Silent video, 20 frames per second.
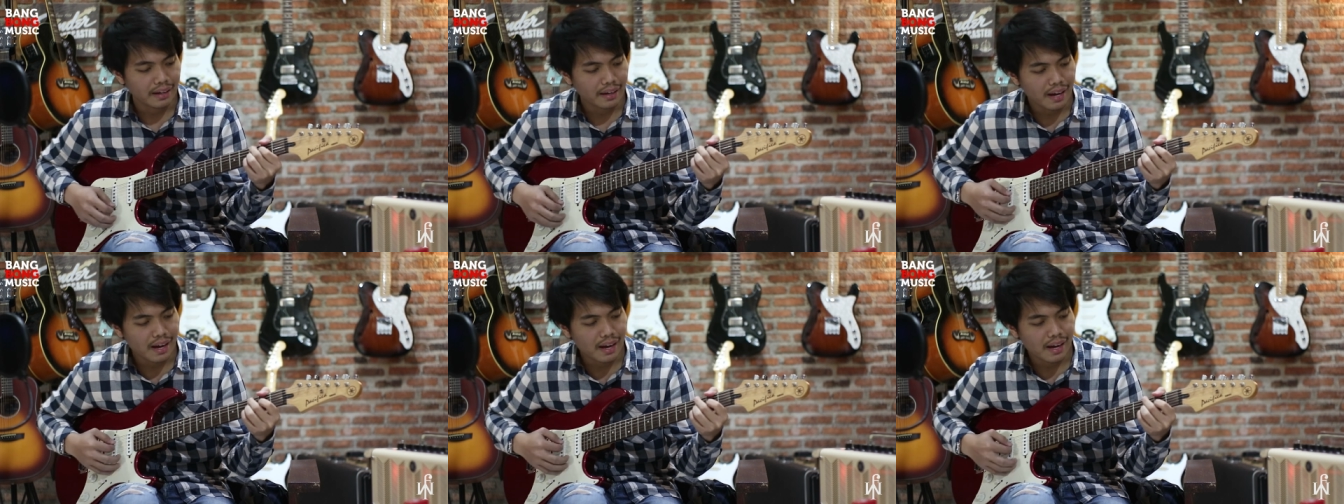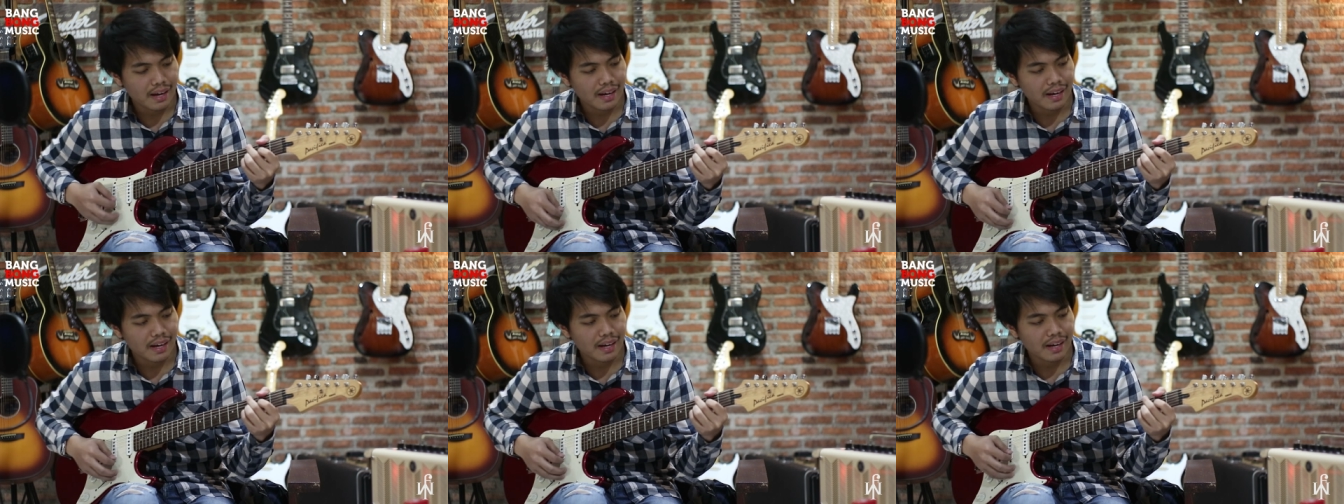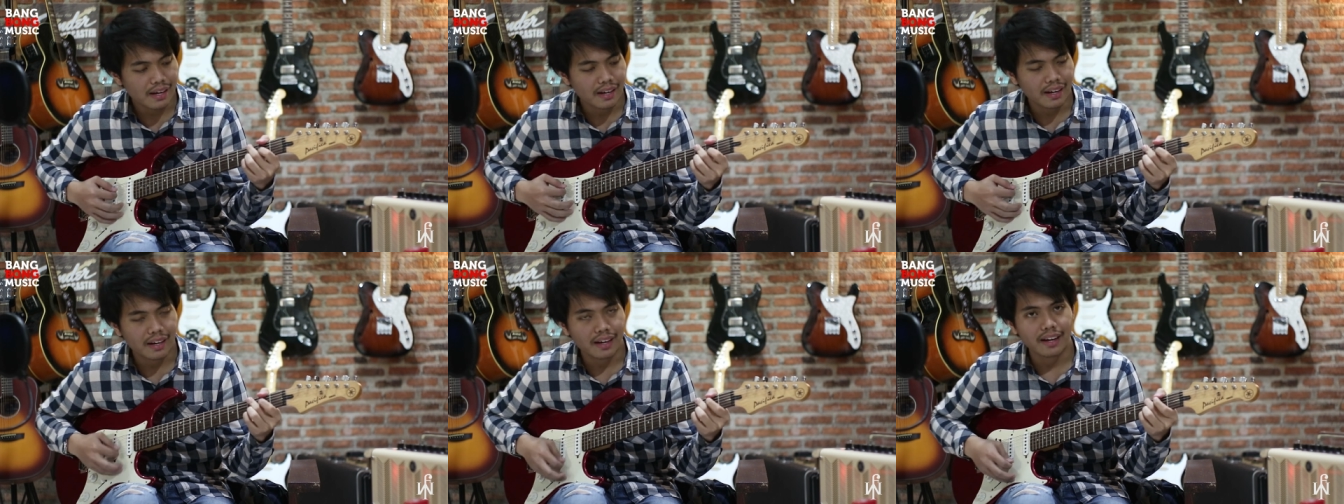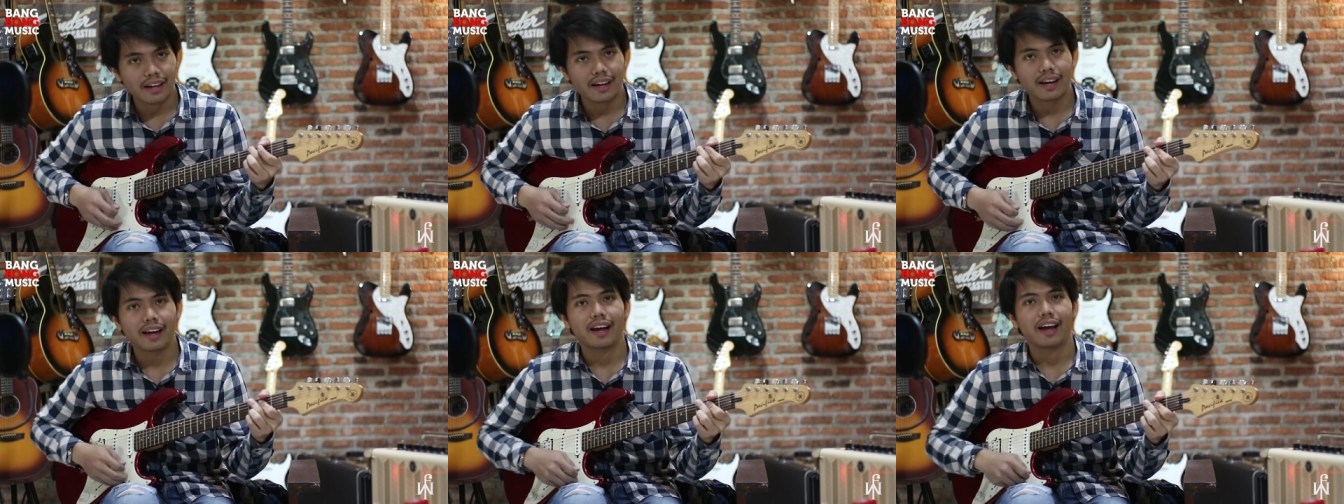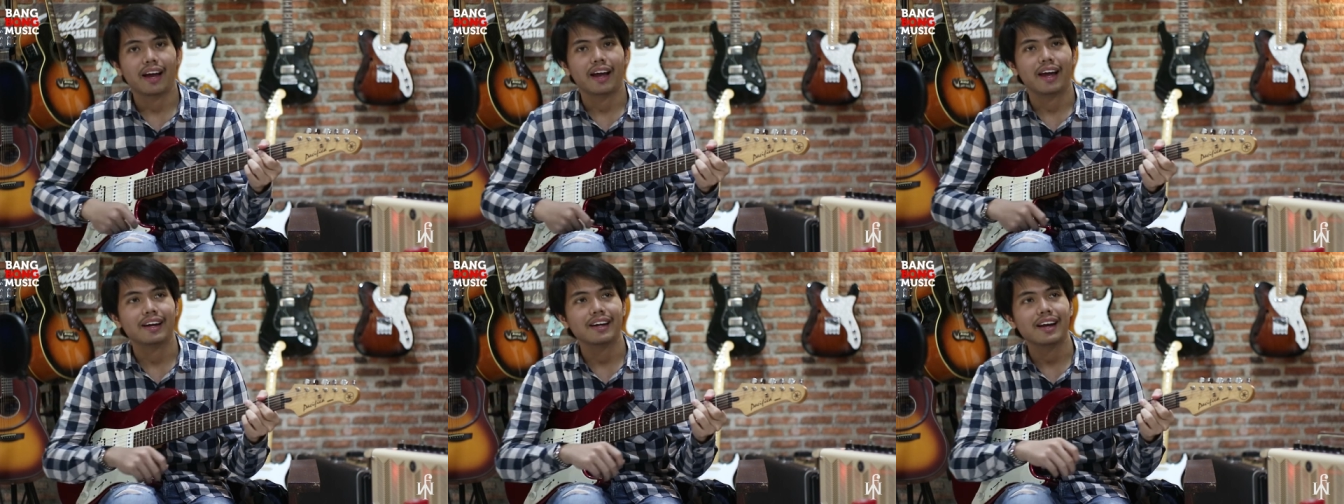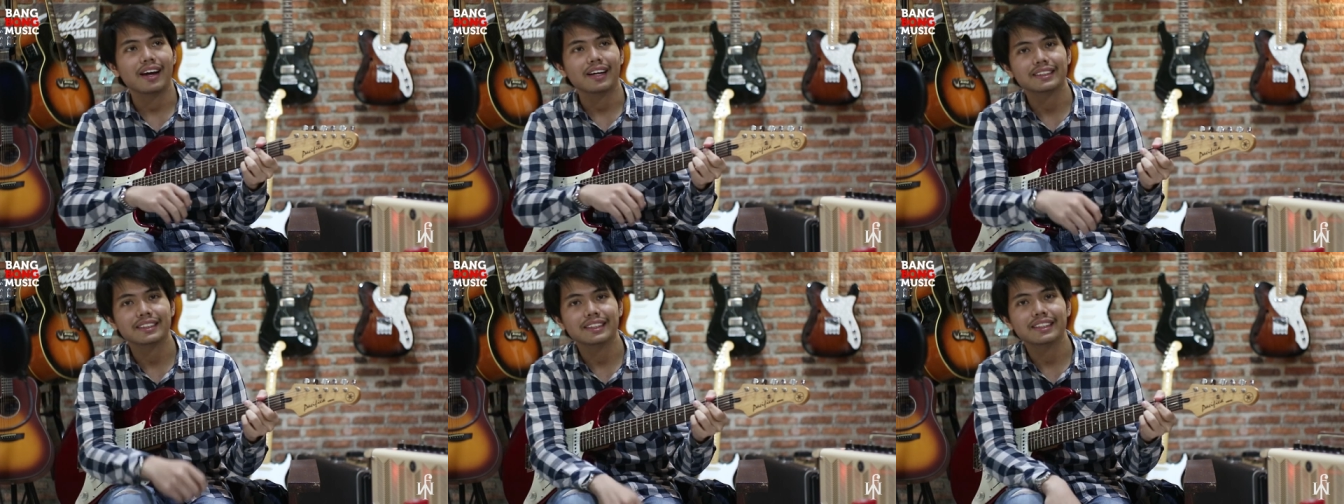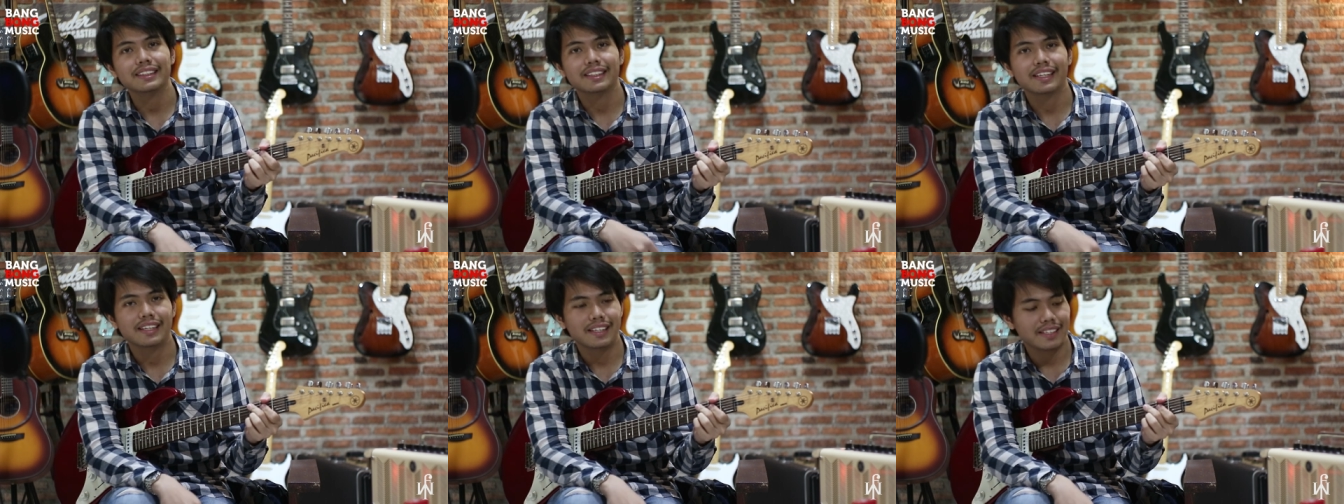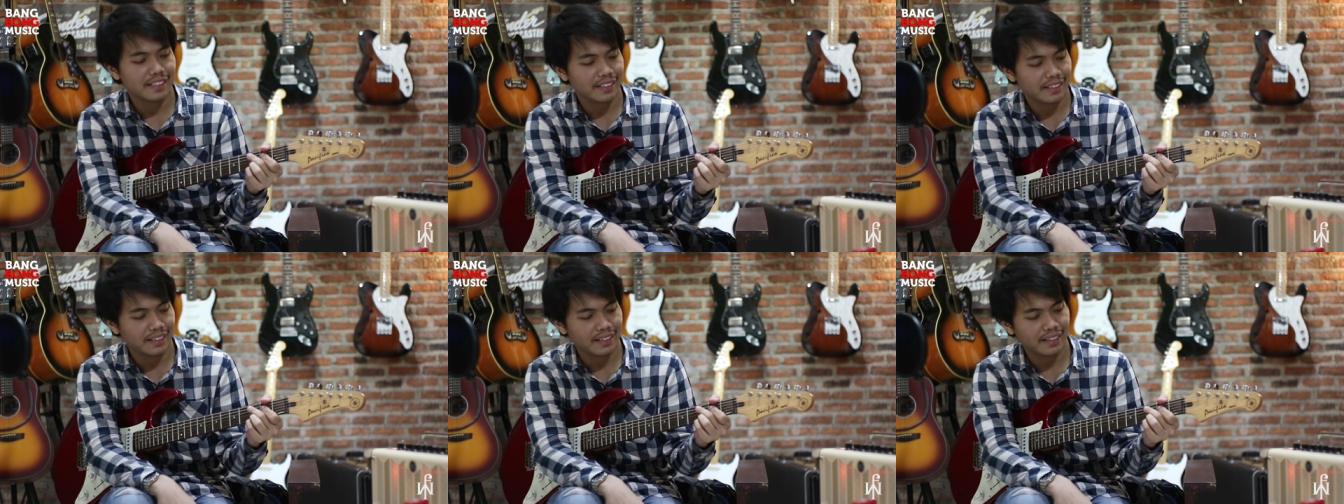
Ya, enak sih jadi